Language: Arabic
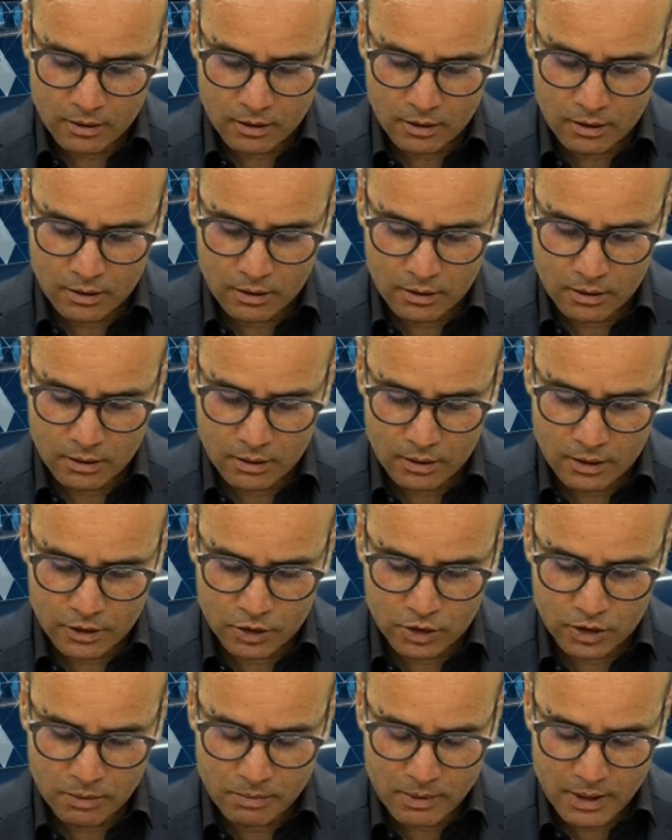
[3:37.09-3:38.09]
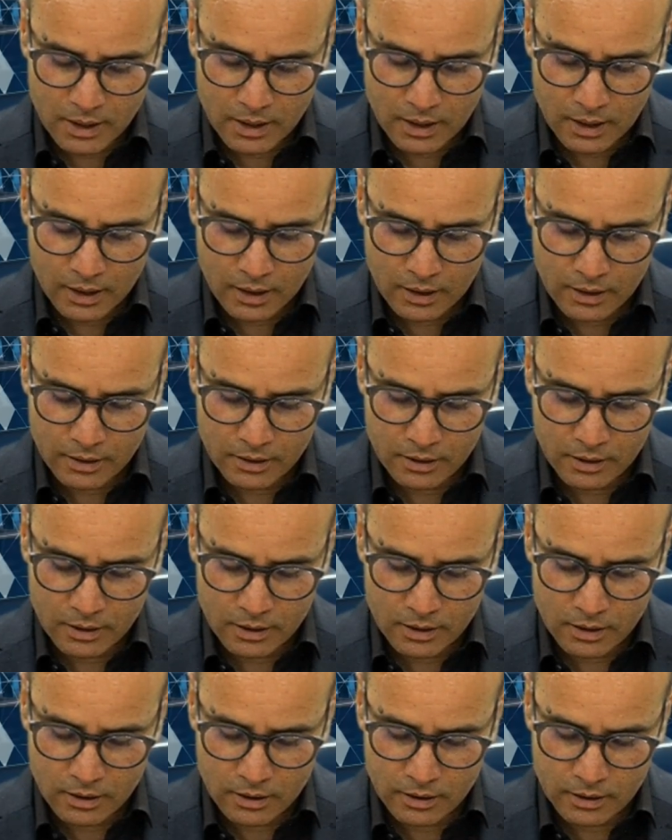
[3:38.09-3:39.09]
آه، الاجتماع الذي آه،